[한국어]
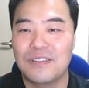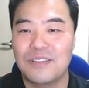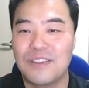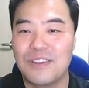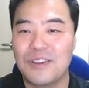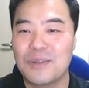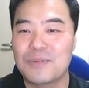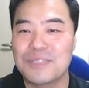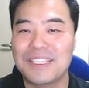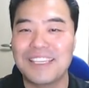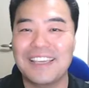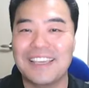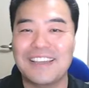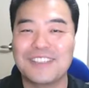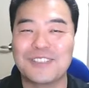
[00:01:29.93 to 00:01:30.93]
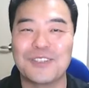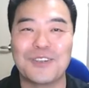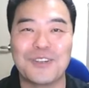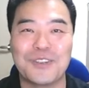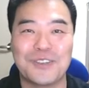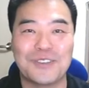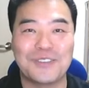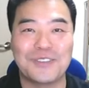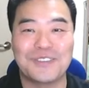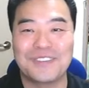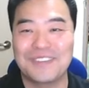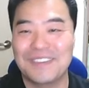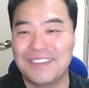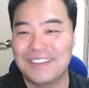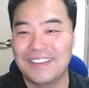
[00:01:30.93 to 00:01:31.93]
네, 여러분 신기하죠?
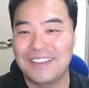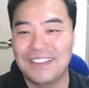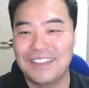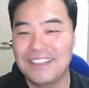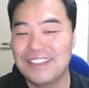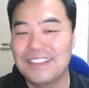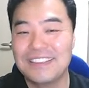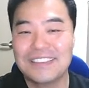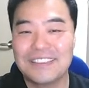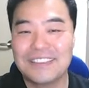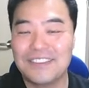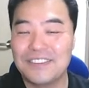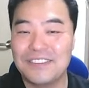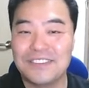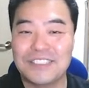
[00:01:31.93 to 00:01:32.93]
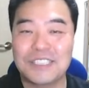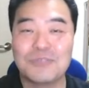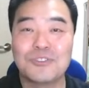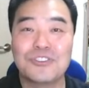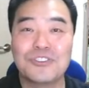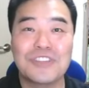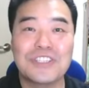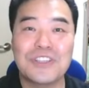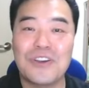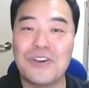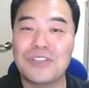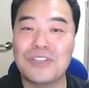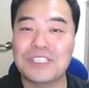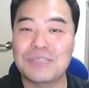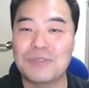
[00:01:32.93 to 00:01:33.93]
어, 지금
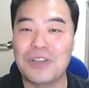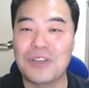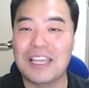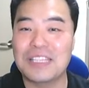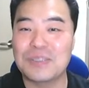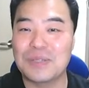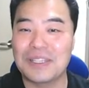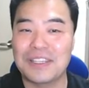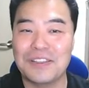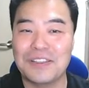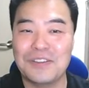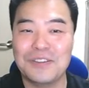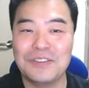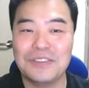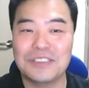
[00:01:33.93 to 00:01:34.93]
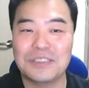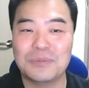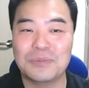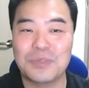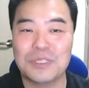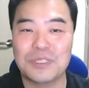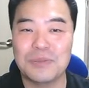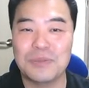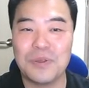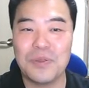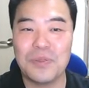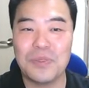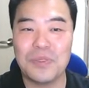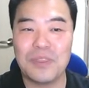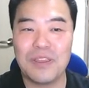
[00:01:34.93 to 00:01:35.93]
우주에서 지금 여기까지 왔네요. 지금
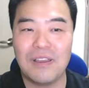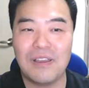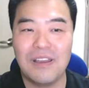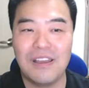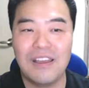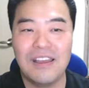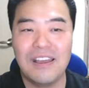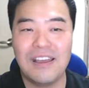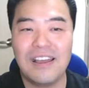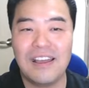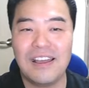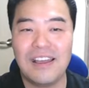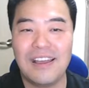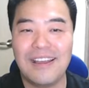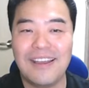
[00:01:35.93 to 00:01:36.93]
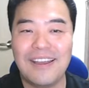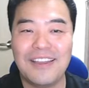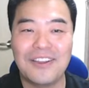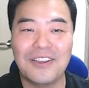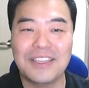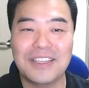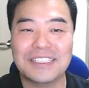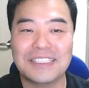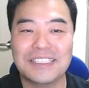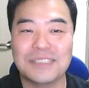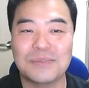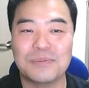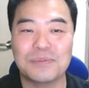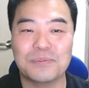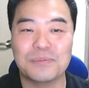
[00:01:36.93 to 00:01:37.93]
보시면, 아, 여기
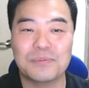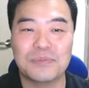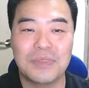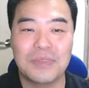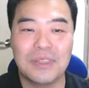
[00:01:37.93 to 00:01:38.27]
지금